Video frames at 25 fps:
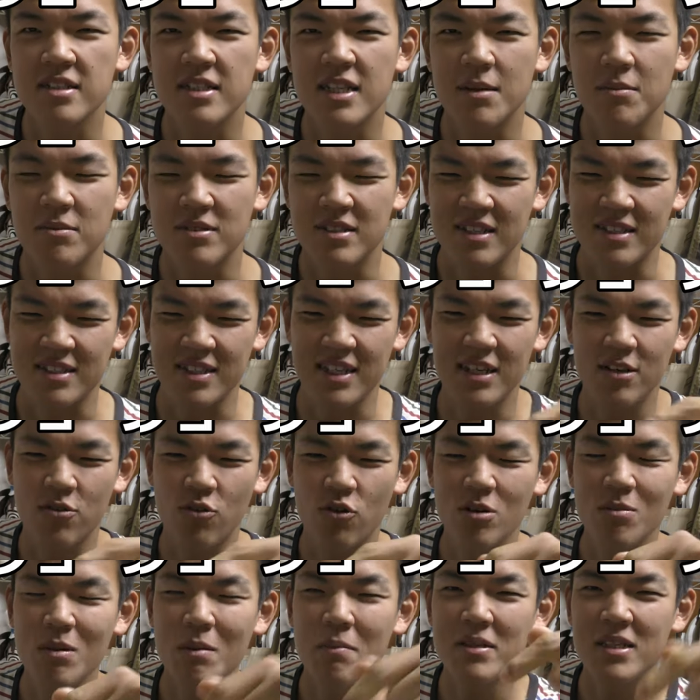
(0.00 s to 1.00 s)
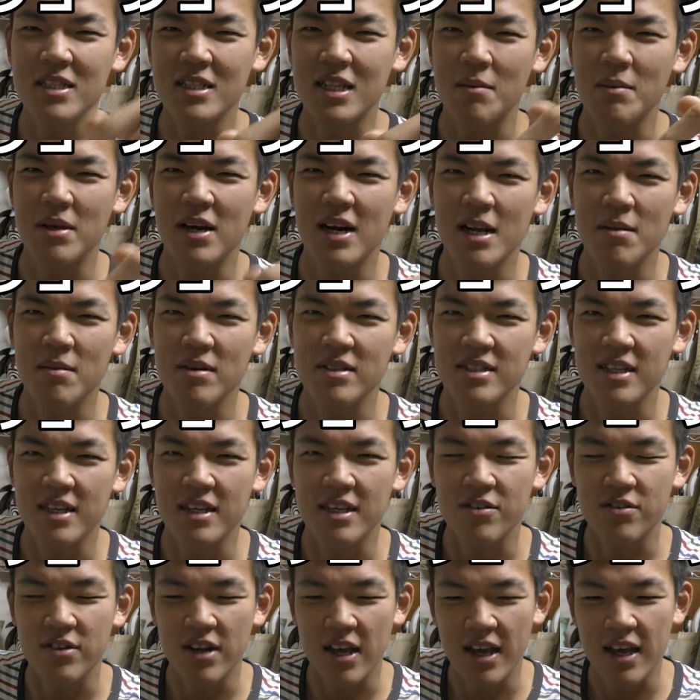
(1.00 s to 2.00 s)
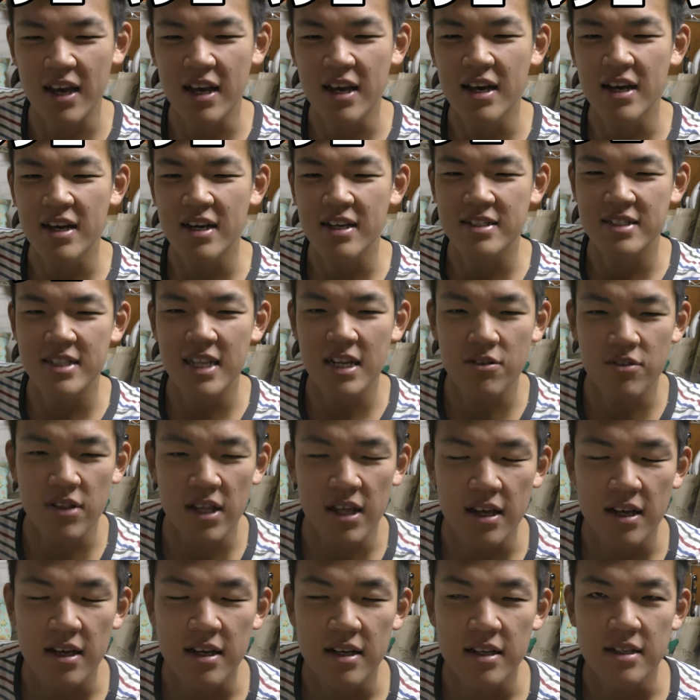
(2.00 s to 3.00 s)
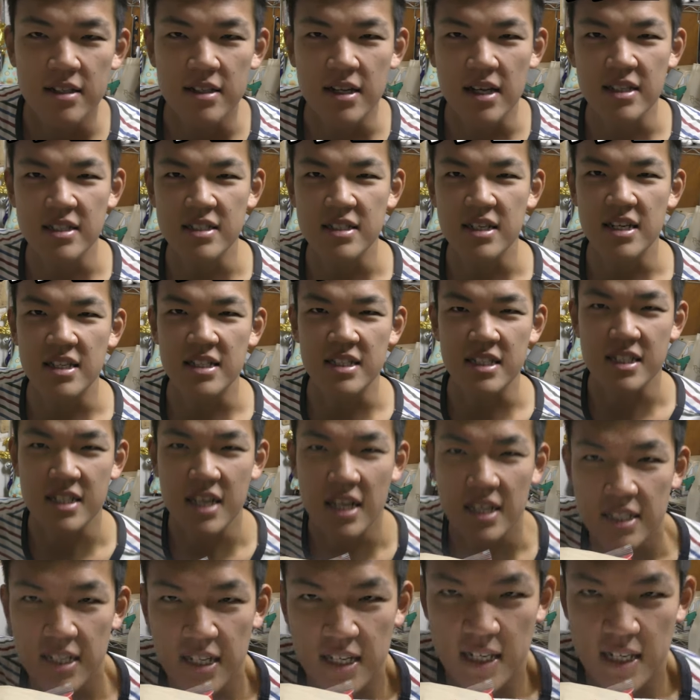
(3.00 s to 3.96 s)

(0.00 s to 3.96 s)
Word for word: でもさすがにこのままじゃ食べられませんよね。なので電子レンジにかけてい